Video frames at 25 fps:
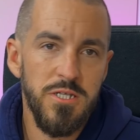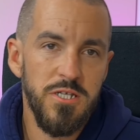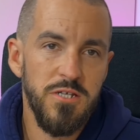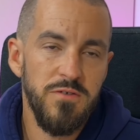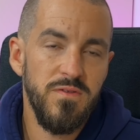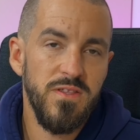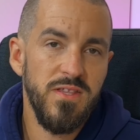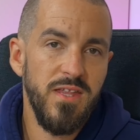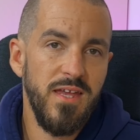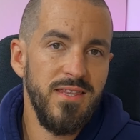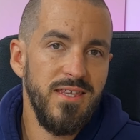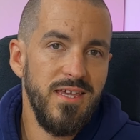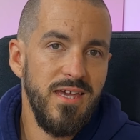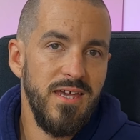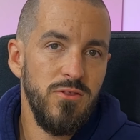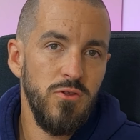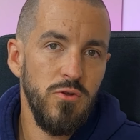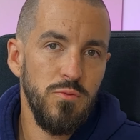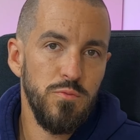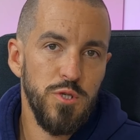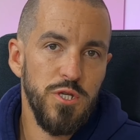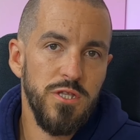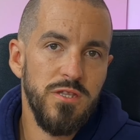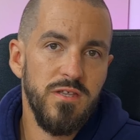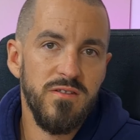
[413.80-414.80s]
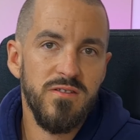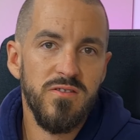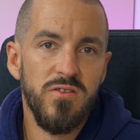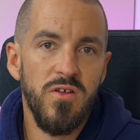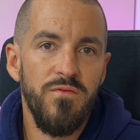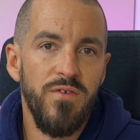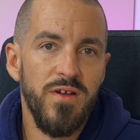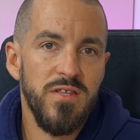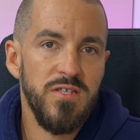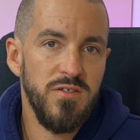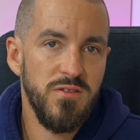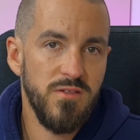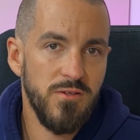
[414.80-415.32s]
w stanie to
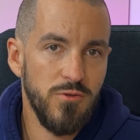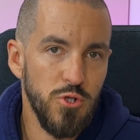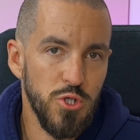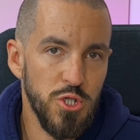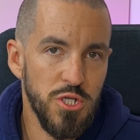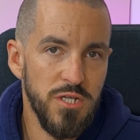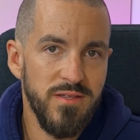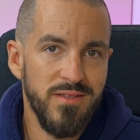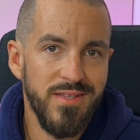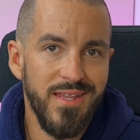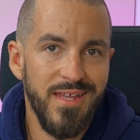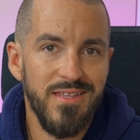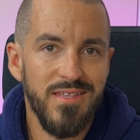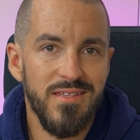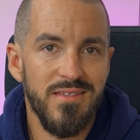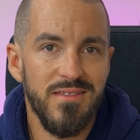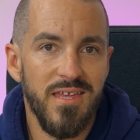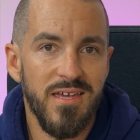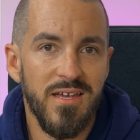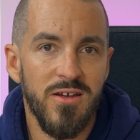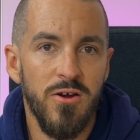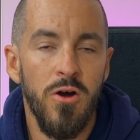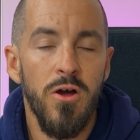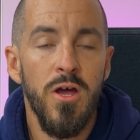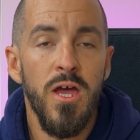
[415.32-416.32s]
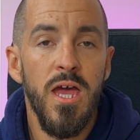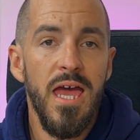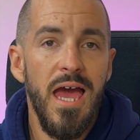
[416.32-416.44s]
przetestować skorzystać z tego,